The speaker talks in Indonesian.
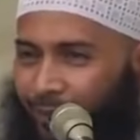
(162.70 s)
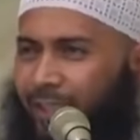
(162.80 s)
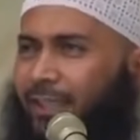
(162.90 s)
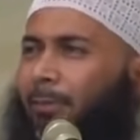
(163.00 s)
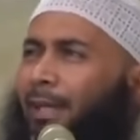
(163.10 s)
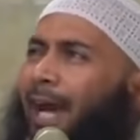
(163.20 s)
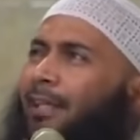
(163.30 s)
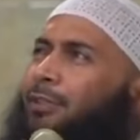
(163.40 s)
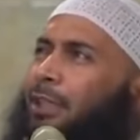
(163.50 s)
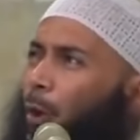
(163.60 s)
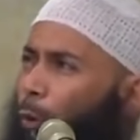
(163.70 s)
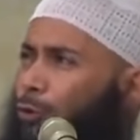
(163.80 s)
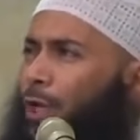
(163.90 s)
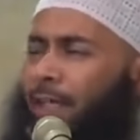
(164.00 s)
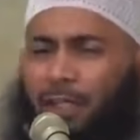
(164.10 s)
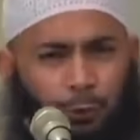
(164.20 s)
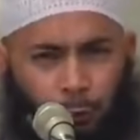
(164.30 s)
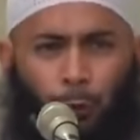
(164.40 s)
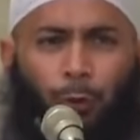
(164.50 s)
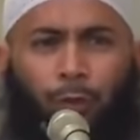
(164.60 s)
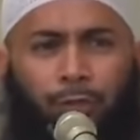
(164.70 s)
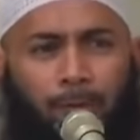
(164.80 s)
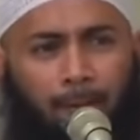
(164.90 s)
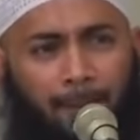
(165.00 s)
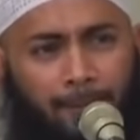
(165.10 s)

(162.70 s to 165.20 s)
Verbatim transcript: Kita menanti hujan itu turun.